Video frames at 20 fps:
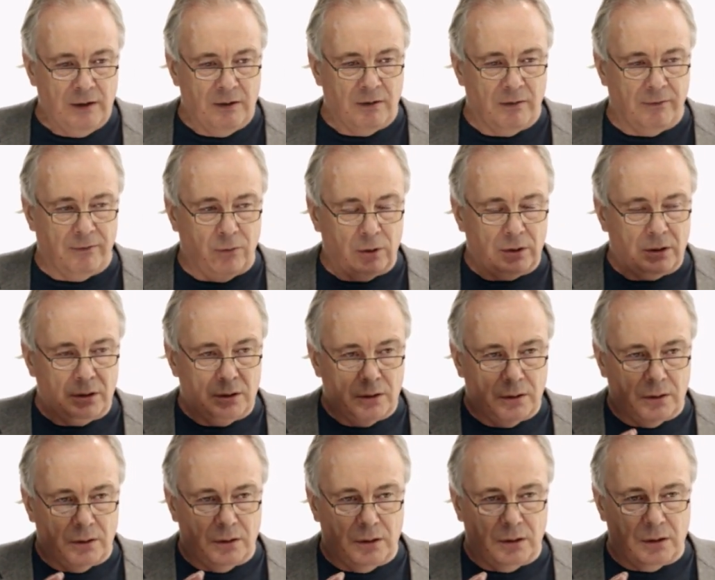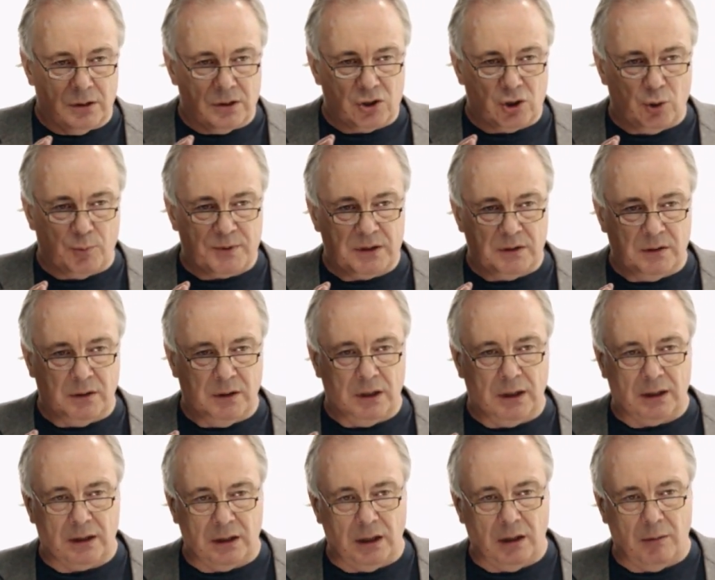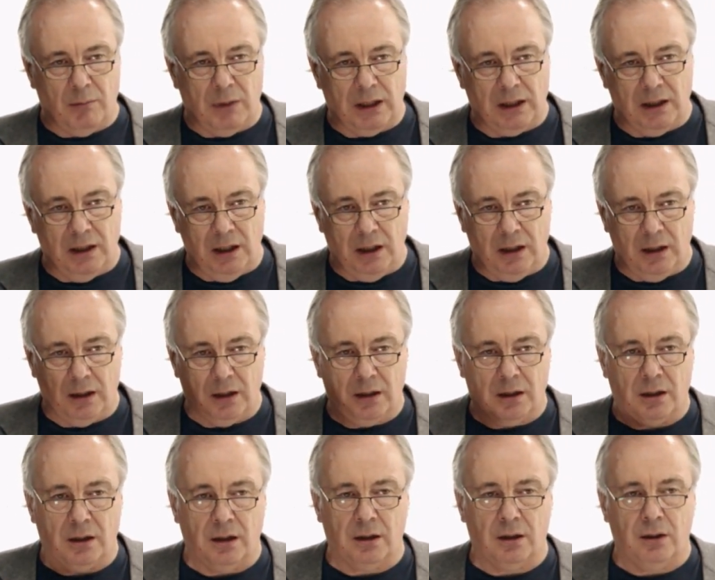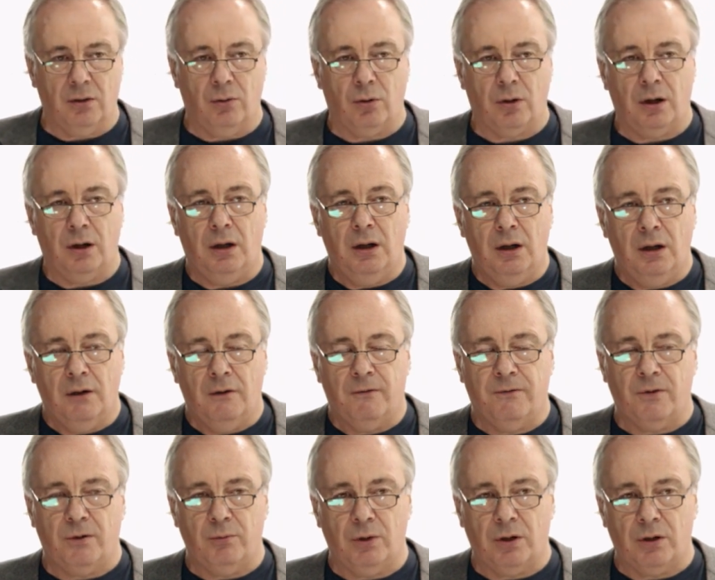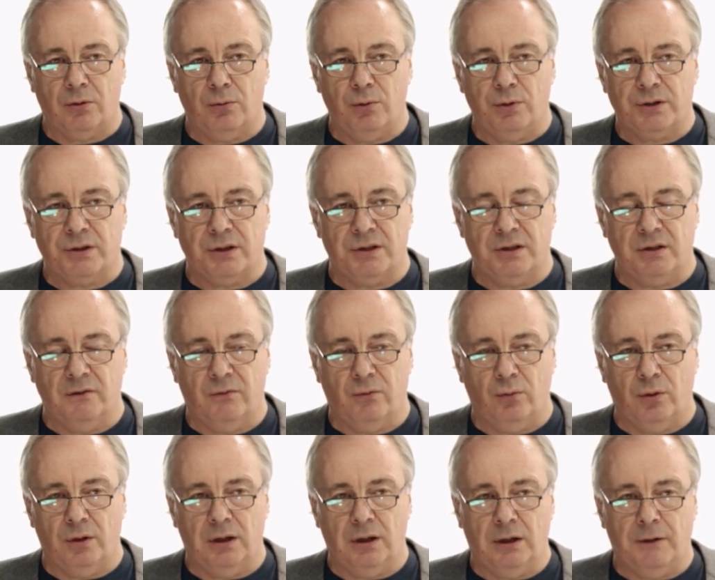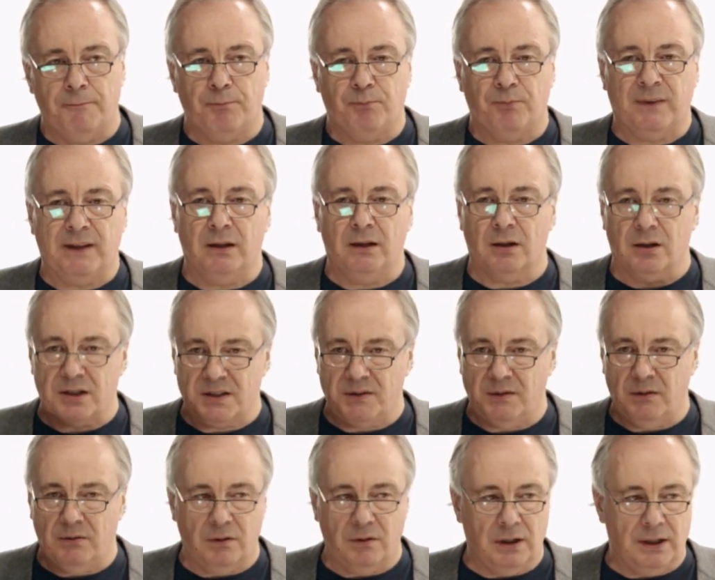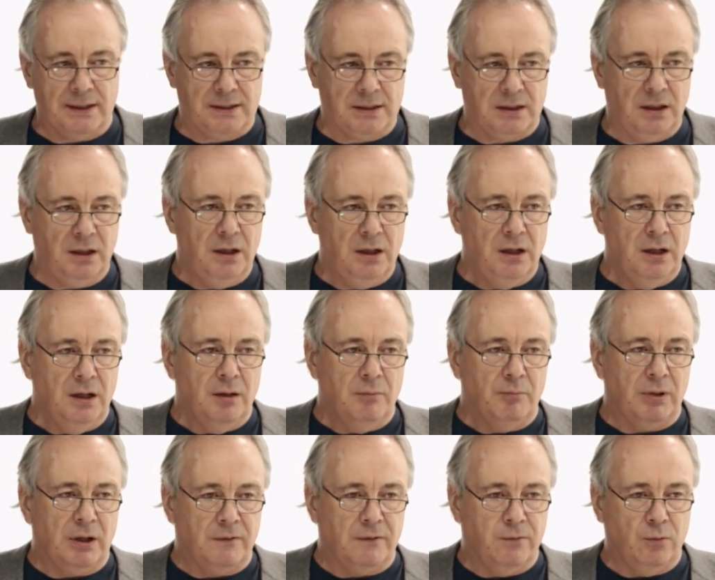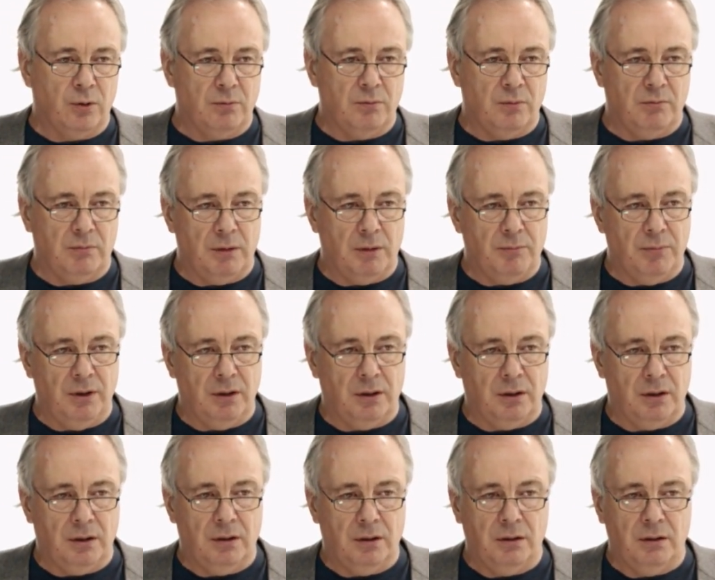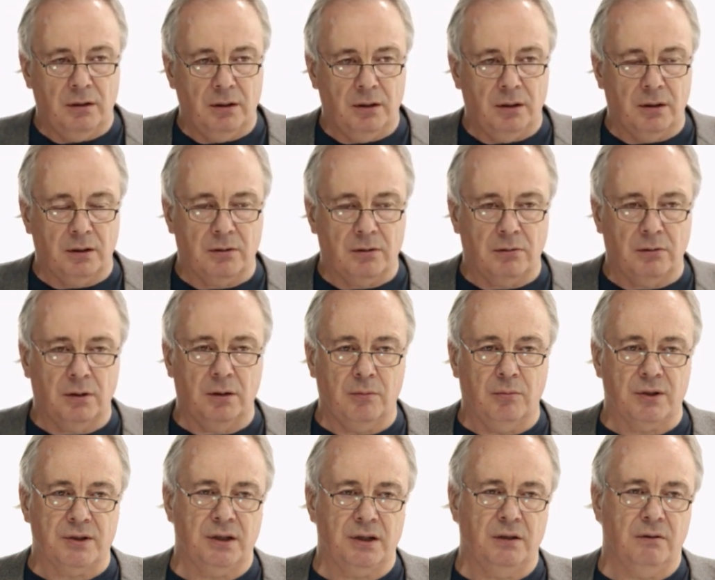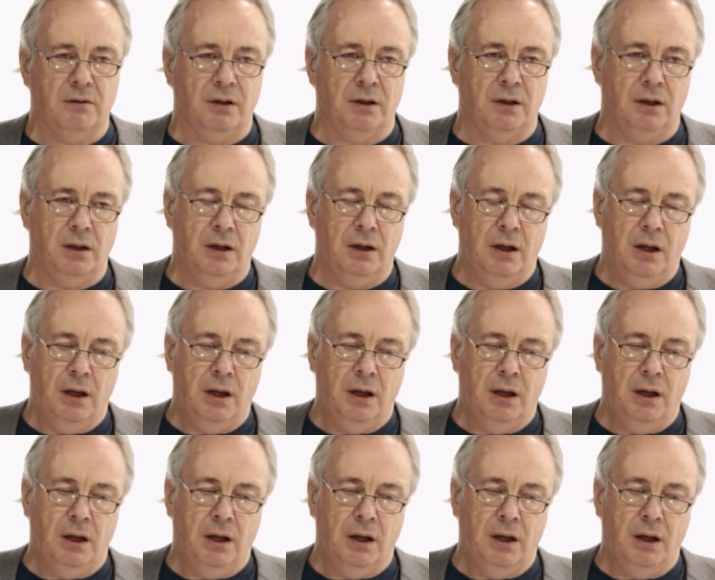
Вот, э, собственно говоря, та модель, на которой формируется сегодня и развивается платформа «Мобильное электронное образование».